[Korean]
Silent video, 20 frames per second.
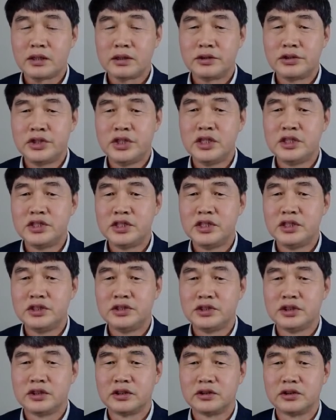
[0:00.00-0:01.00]

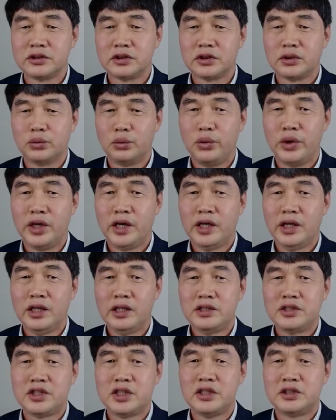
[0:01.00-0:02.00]
77절 그죠? 왜
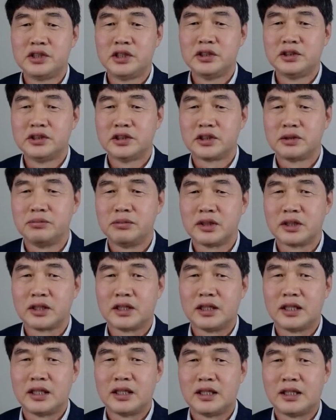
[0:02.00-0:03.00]

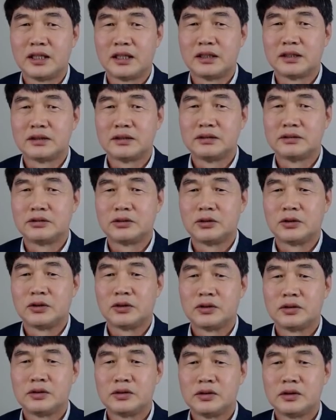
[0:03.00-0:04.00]
77절입니까?
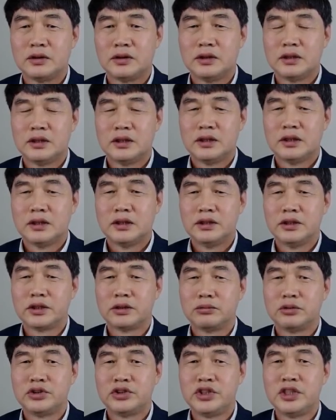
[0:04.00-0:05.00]
그죠?
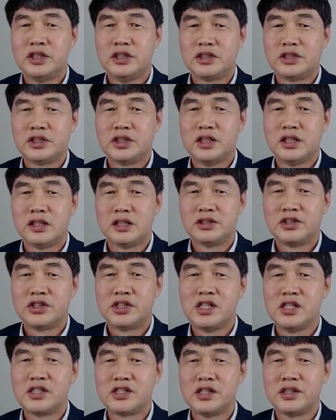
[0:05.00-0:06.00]
여러분 77,
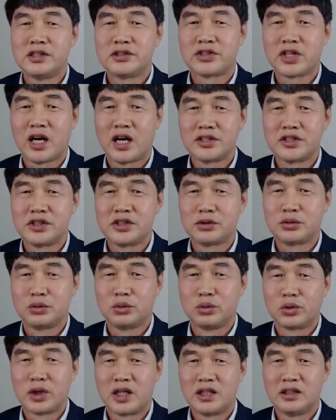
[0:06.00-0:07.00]
77이
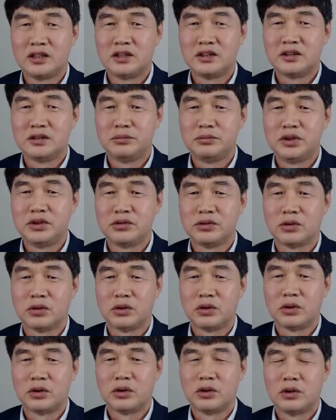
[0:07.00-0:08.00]
49라는
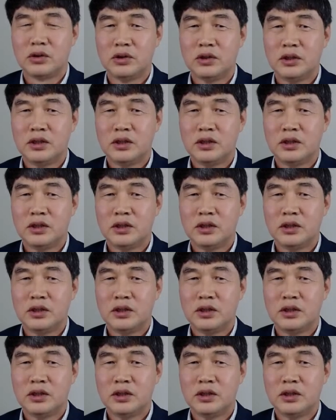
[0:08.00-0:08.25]
의미죠.